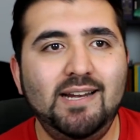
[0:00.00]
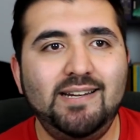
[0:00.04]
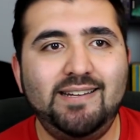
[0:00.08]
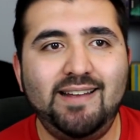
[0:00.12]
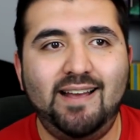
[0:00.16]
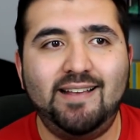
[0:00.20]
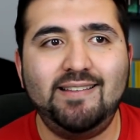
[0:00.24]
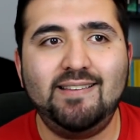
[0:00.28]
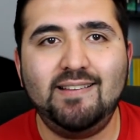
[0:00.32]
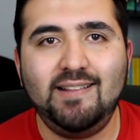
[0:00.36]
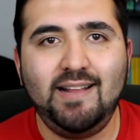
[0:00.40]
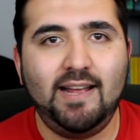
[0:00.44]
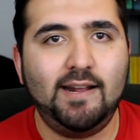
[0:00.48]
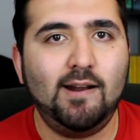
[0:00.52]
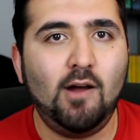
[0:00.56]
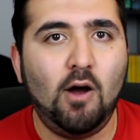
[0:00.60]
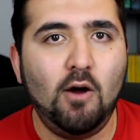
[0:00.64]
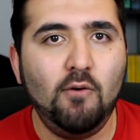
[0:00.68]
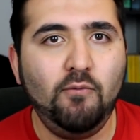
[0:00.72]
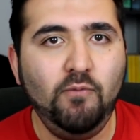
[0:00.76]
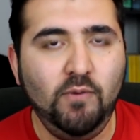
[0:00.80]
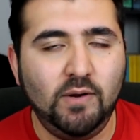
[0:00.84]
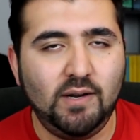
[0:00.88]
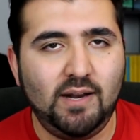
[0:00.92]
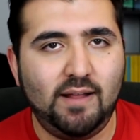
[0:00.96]
Das ist leider
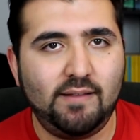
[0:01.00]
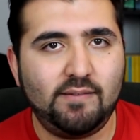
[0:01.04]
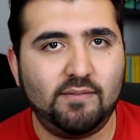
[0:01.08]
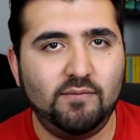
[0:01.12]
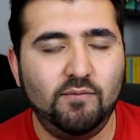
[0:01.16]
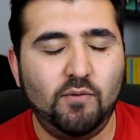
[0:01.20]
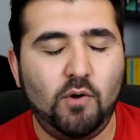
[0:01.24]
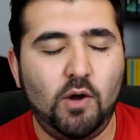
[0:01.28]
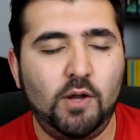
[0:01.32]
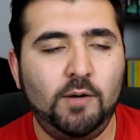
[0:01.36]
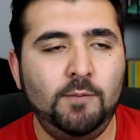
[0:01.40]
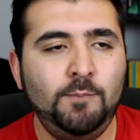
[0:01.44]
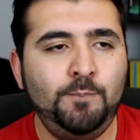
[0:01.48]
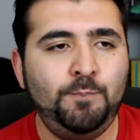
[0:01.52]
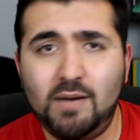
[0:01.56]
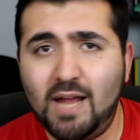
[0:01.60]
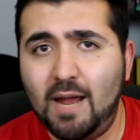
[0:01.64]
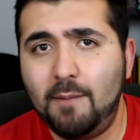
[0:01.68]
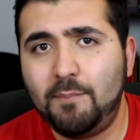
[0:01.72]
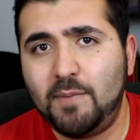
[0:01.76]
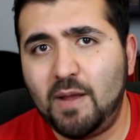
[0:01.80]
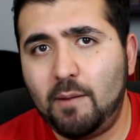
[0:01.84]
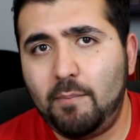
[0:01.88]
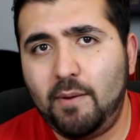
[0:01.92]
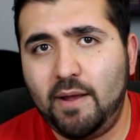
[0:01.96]
offen gelassen worden,
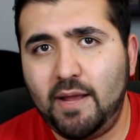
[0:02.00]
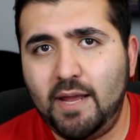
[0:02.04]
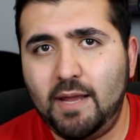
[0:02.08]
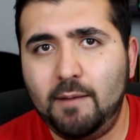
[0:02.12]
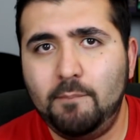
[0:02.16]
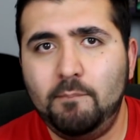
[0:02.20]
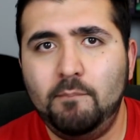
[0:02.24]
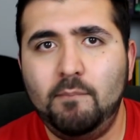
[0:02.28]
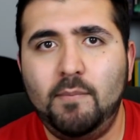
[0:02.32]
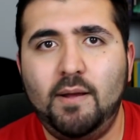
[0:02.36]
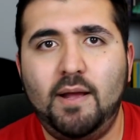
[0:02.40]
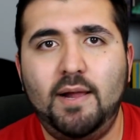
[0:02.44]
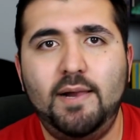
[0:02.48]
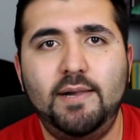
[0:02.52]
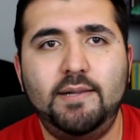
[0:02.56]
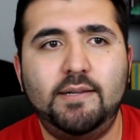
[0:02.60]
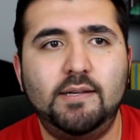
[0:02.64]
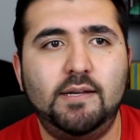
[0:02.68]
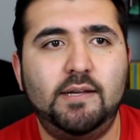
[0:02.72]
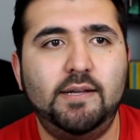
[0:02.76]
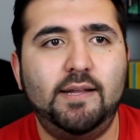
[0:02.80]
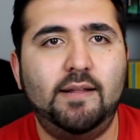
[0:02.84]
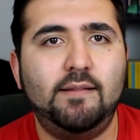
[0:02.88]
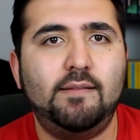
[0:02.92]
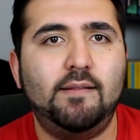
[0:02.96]
bleibt aber eben halt
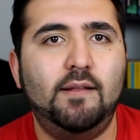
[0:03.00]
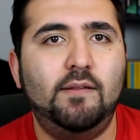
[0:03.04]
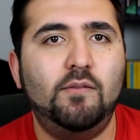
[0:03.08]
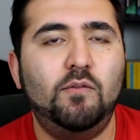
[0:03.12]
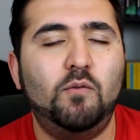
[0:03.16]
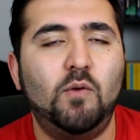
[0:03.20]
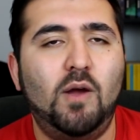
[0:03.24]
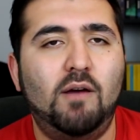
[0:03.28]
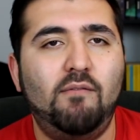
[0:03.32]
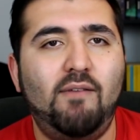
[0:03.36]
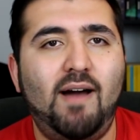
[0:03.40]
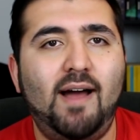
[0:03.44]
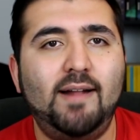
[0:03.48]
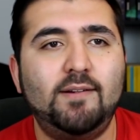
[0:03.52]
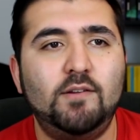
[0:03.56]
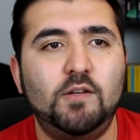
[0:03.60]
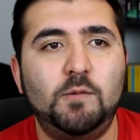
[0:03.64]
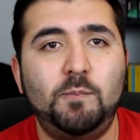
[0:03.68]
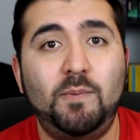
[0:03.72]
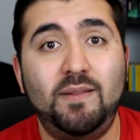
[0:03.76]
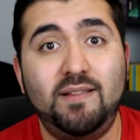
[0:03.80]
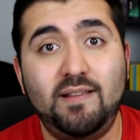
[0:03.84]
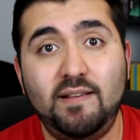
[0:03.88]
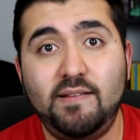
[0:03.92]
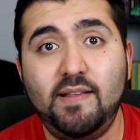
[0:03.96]
äh, jetzt dann zu erwarten.
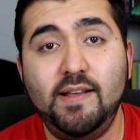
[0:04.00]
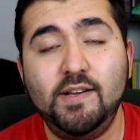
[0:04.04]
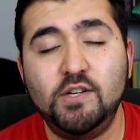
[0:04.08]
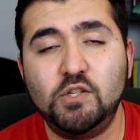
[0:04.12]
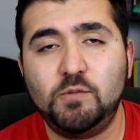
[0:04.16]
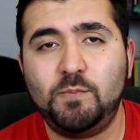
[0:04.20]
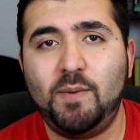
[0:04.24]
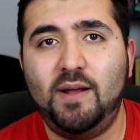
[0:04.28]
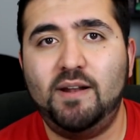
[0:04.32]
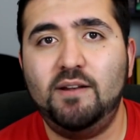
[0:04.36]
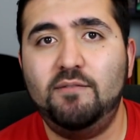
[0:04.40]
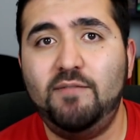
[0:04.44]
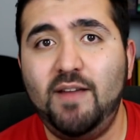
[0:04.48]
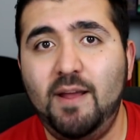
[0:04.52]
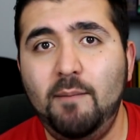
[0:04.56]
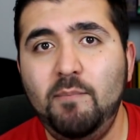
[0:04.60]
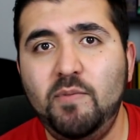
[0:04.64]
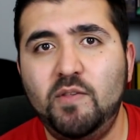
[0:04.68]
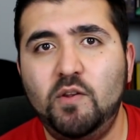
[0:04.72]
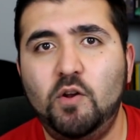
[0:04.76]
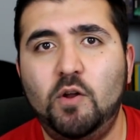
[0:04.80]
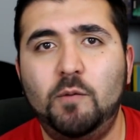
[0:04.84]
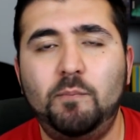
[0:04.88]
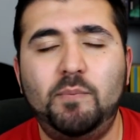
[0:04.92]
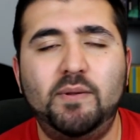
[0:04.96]
Ich bin sehr, sehr gespannt, wem
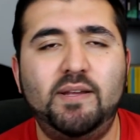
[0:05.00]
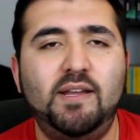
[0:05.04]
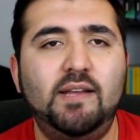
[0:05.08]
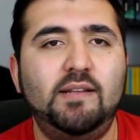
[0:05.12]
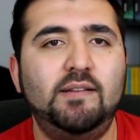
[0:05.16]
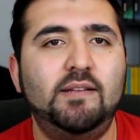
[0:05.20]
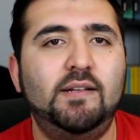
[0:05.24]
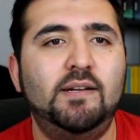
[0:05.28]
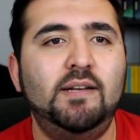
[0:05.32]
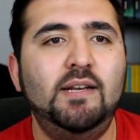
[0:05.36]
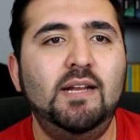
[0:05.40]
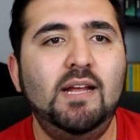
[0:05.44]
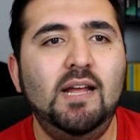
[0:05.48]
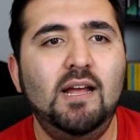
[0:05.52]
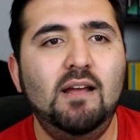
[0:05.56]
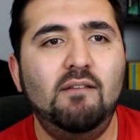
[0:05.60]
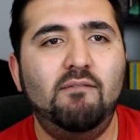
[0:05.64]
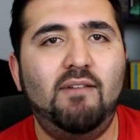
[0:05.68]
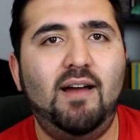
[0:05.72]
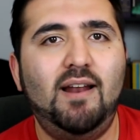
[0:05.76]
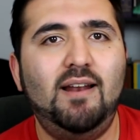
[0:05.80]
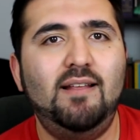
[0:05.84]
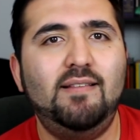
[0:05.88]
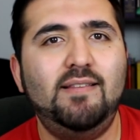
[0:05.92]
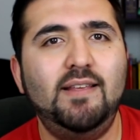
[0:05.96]
sie dort begegnen,
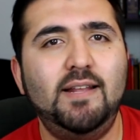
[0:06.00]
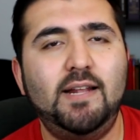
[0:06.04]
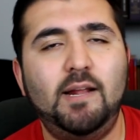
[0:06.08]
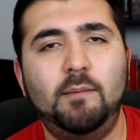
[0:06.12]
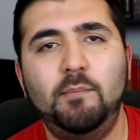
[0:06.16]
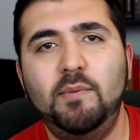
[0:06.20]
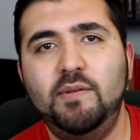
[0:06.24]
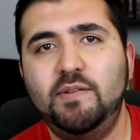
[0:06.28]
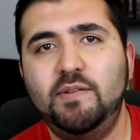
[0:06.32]
weil es sieht ein